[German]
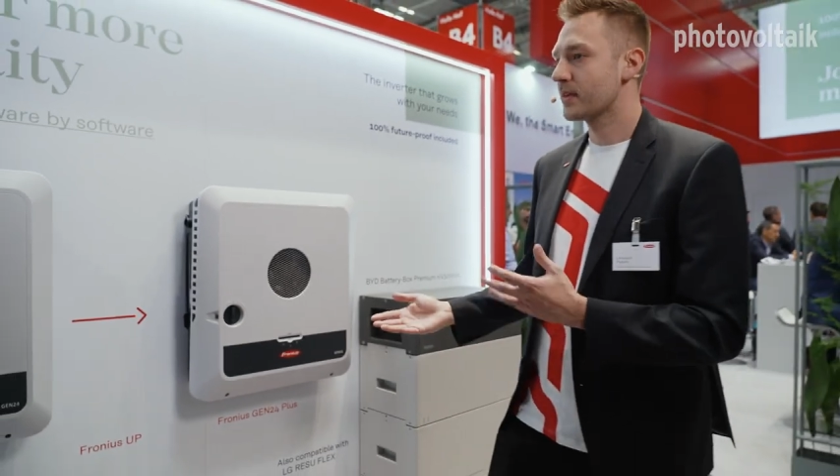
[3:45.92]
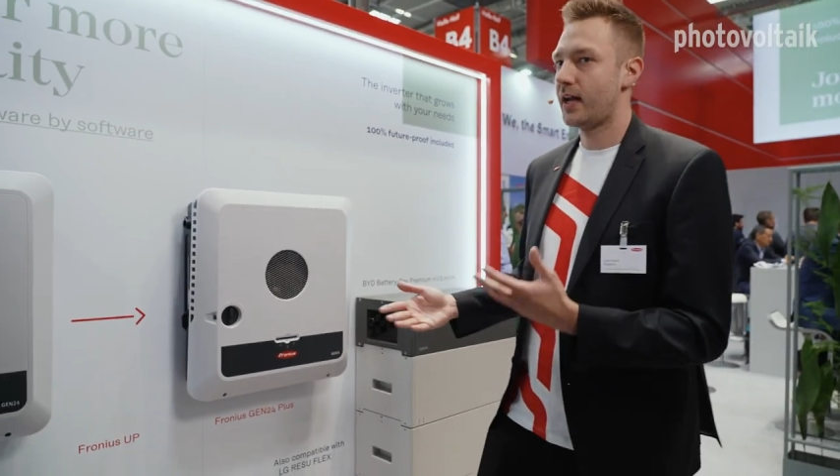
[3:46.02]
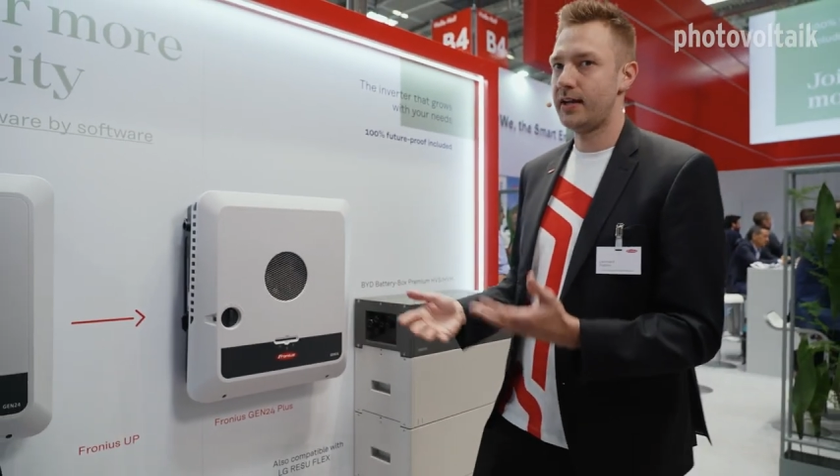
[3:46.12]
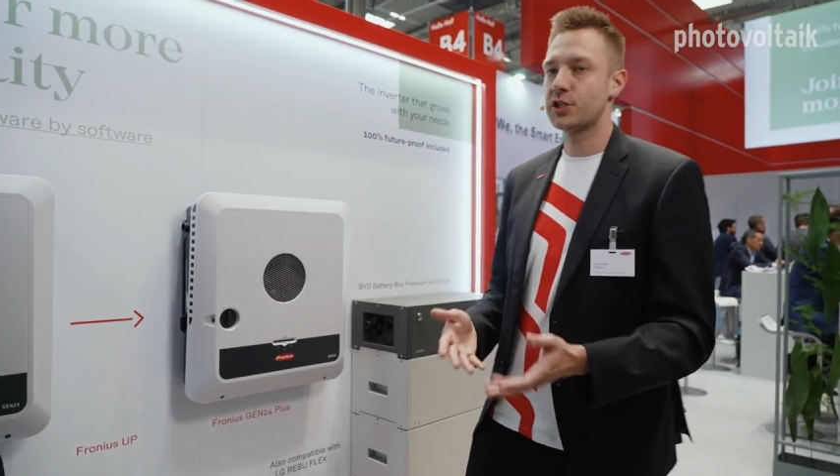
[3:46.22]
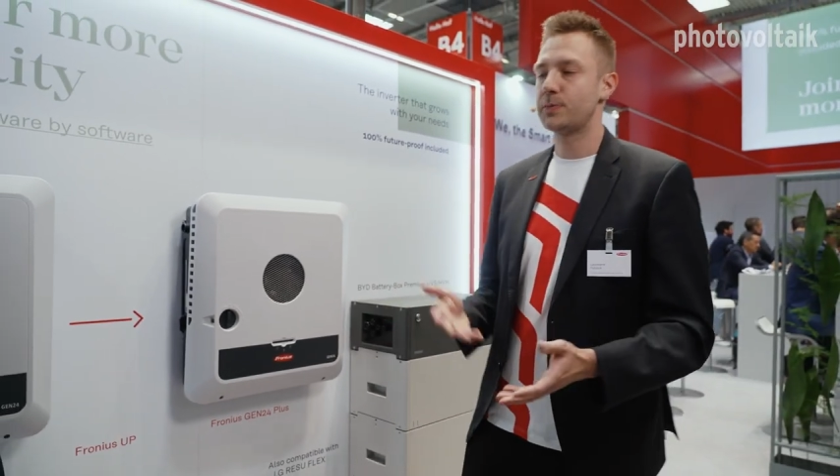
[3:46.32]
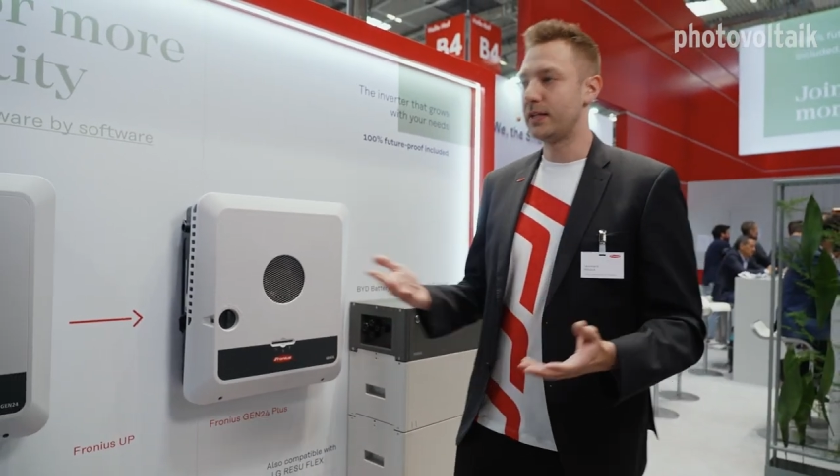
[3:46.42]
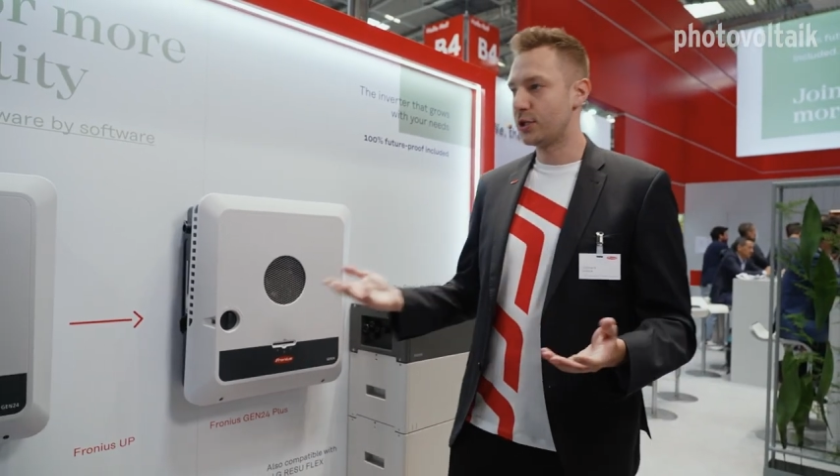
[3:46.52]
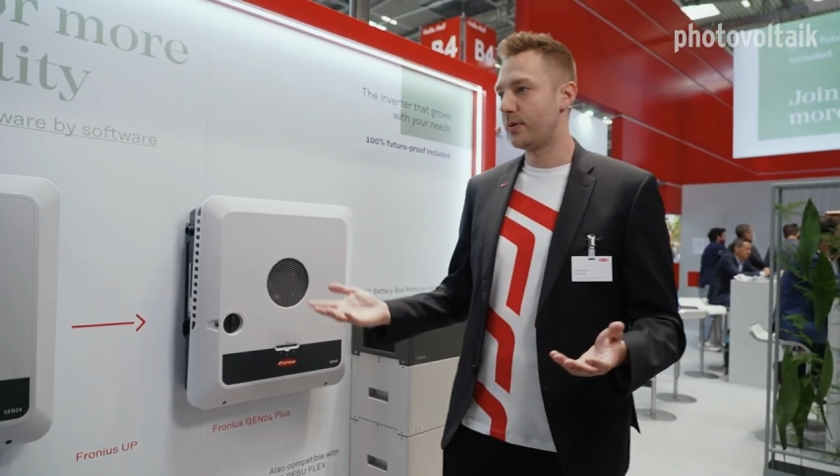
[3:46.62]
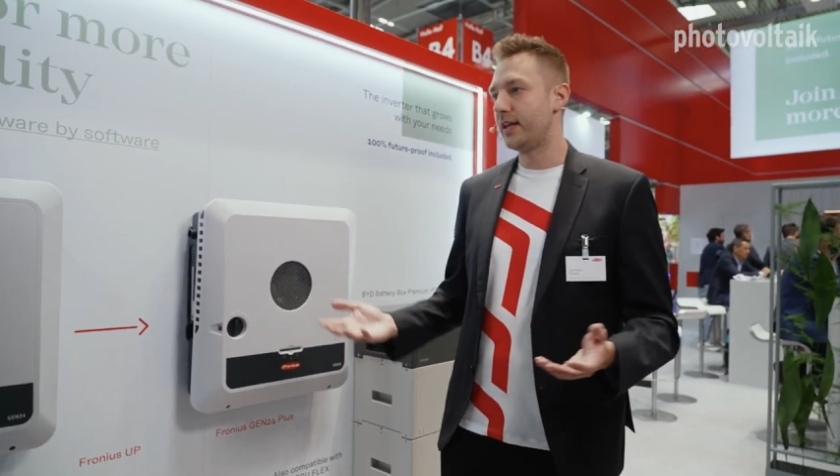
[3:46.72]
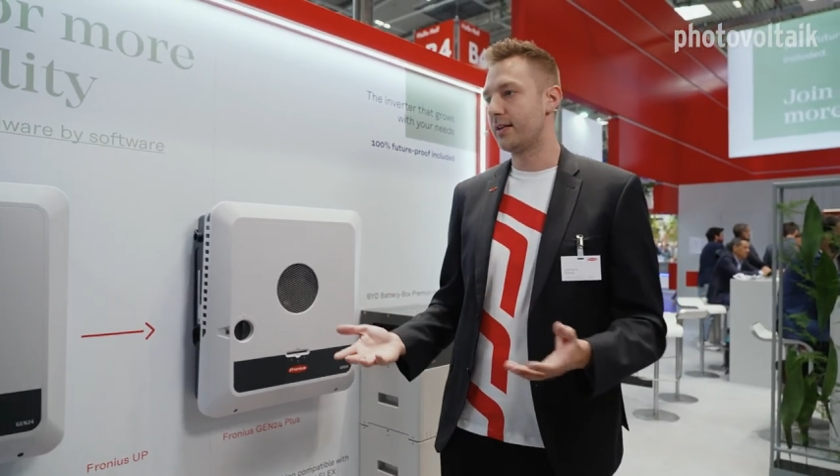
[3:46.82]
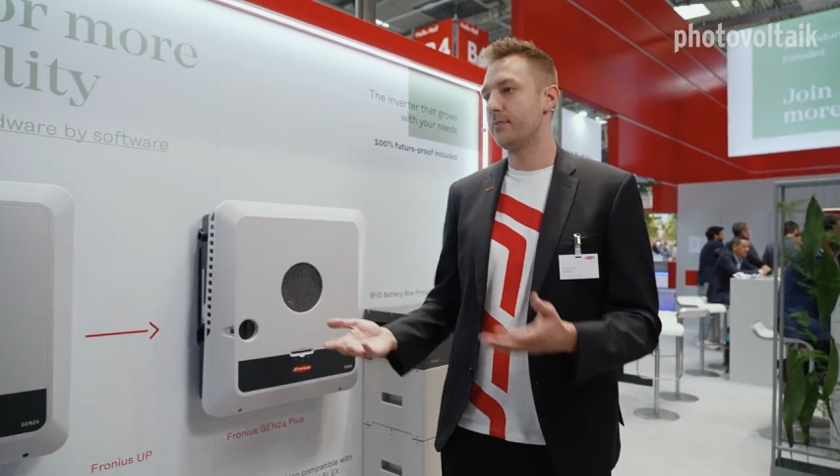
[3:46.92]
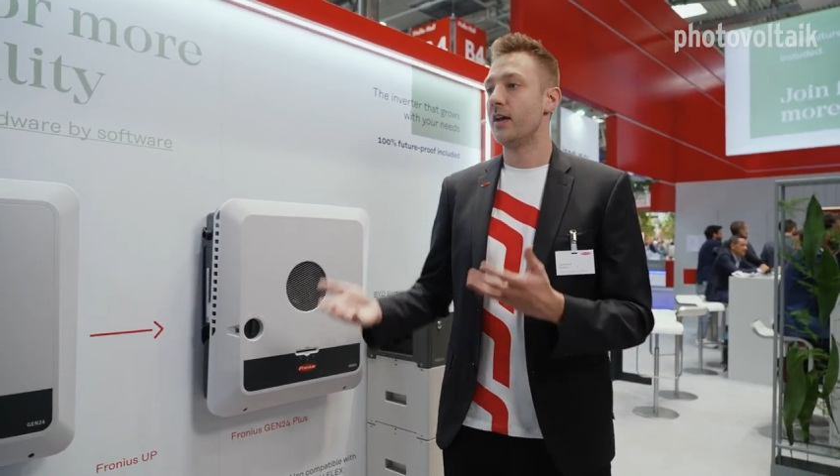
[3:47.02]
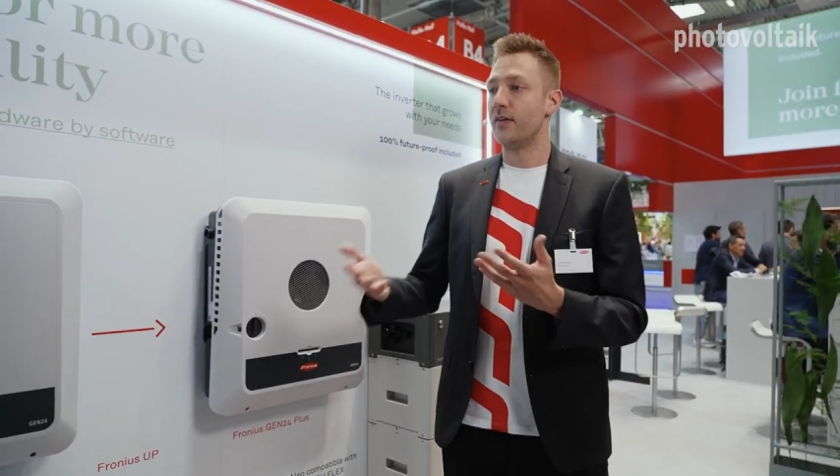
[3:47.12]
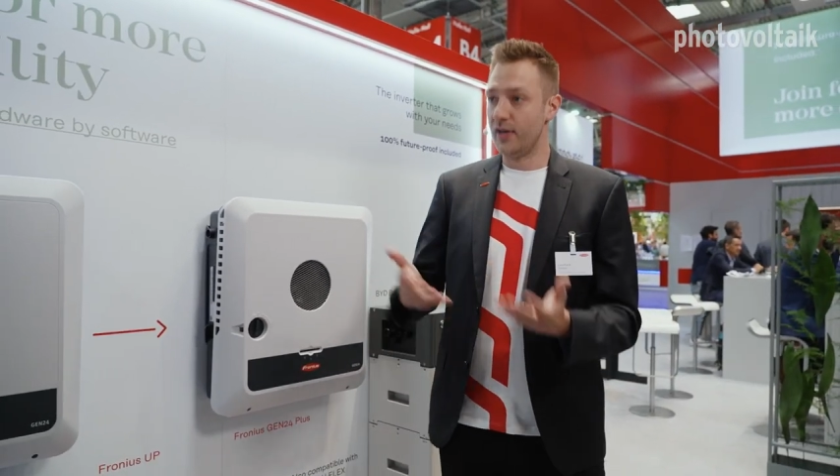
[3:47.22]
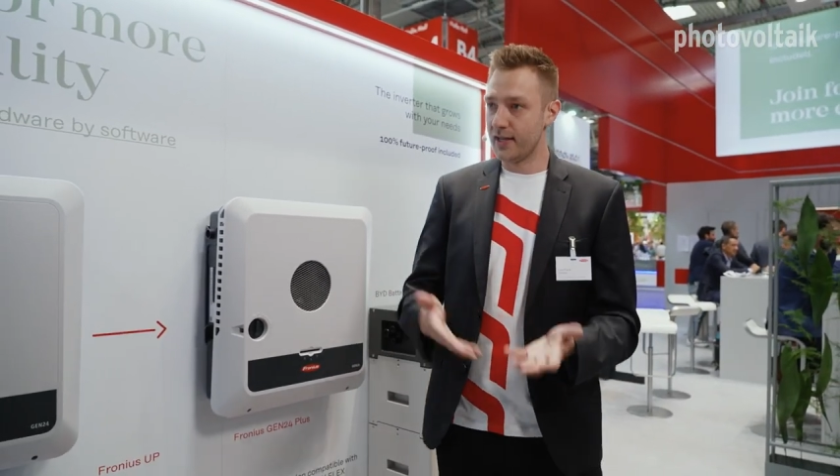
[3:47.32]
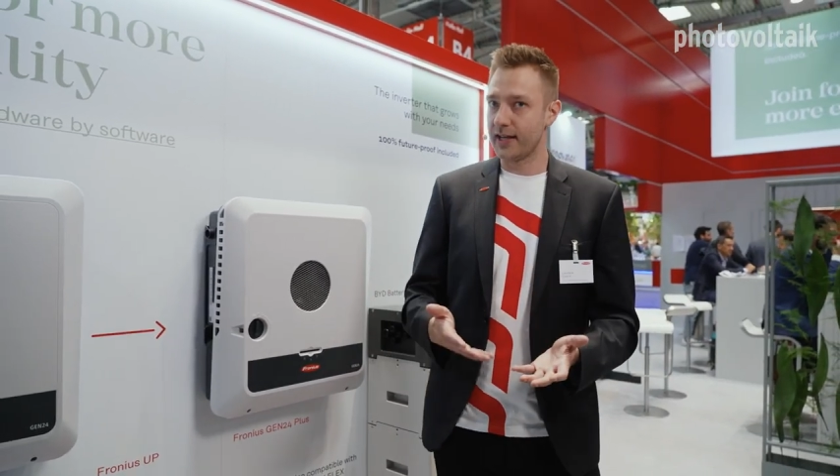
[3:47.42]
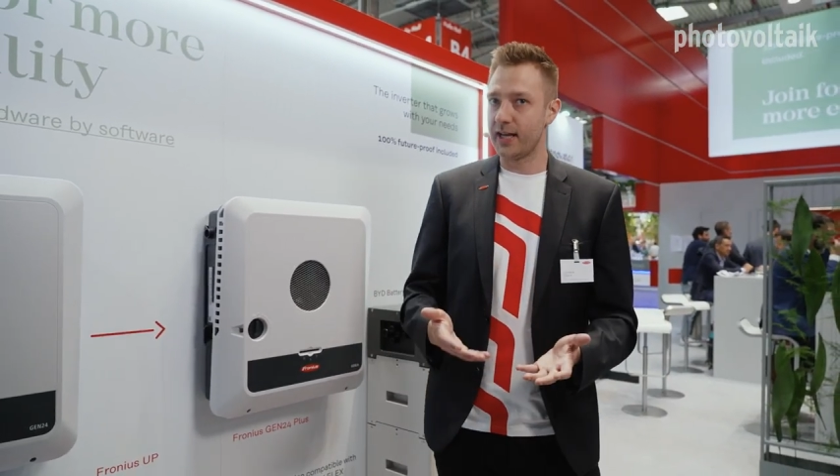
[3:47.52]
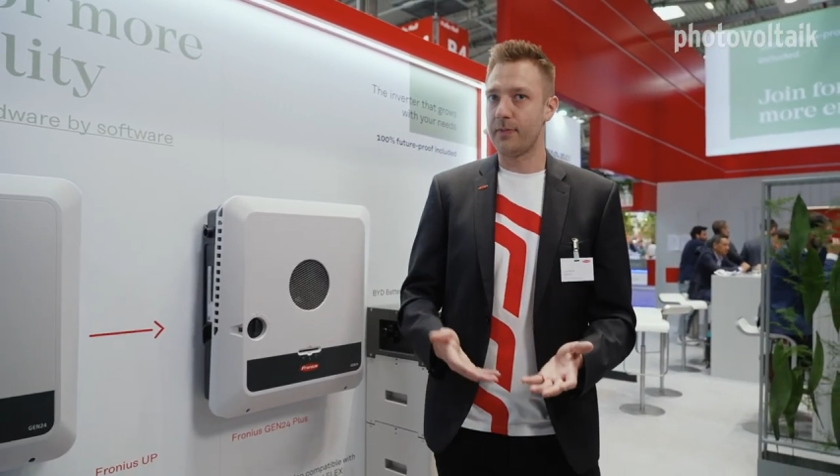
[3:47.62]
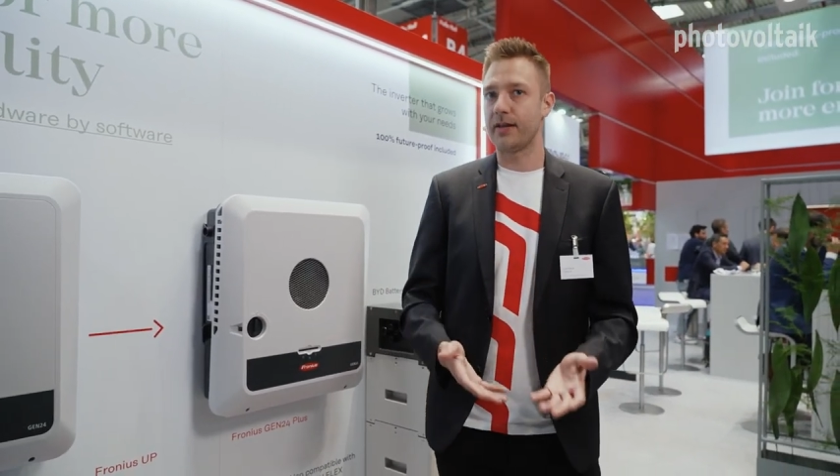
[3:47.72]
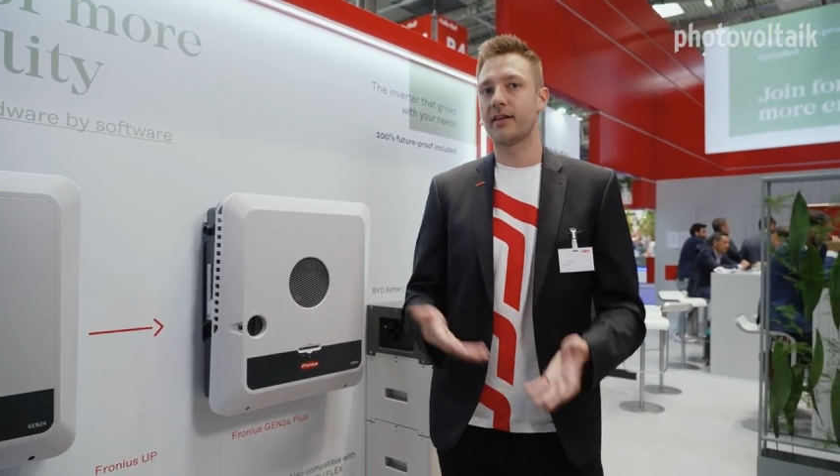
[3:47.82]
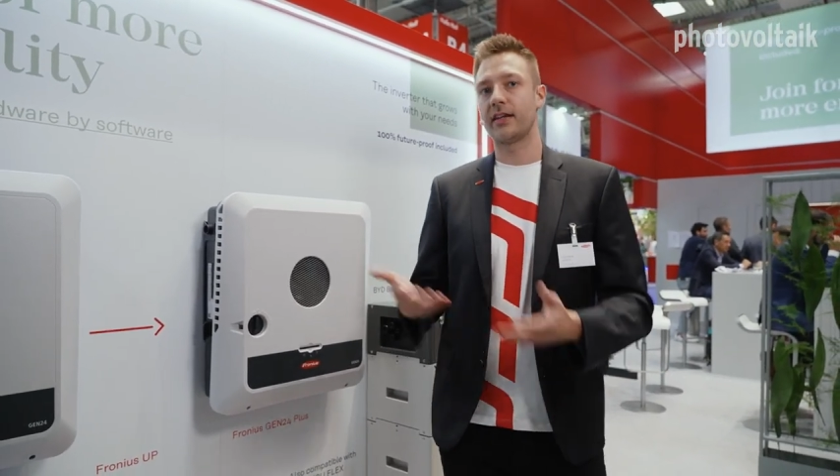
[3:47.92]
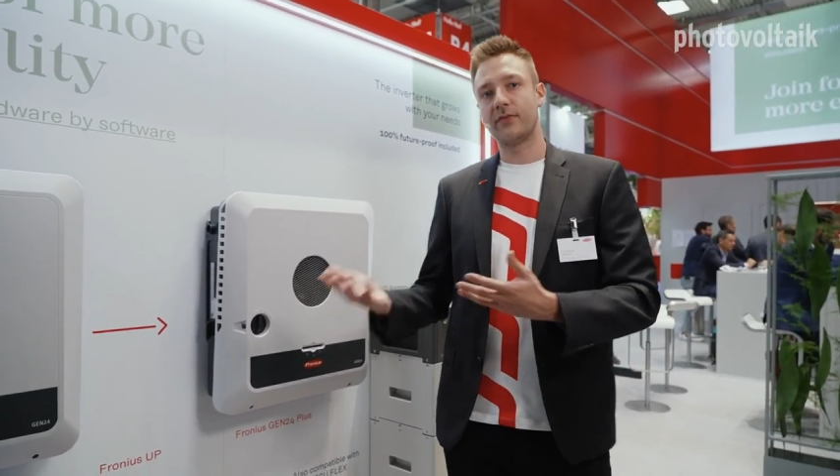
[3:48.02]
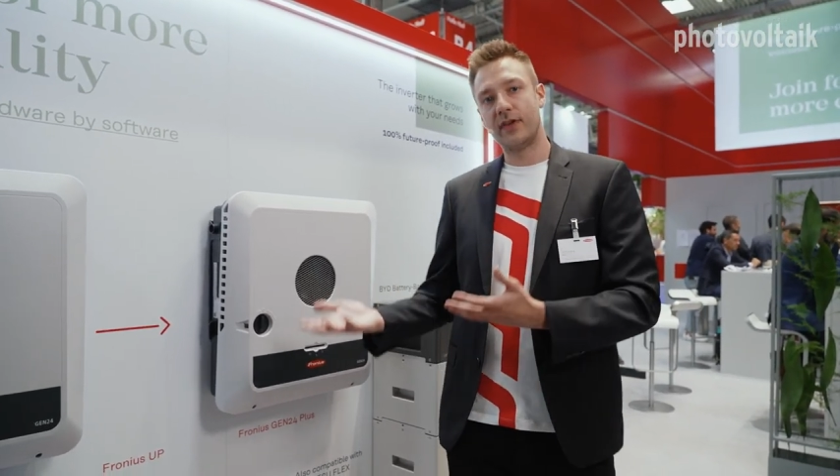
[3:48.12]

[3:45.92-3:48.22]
kann erst später überlegen, will ich eine Batterie,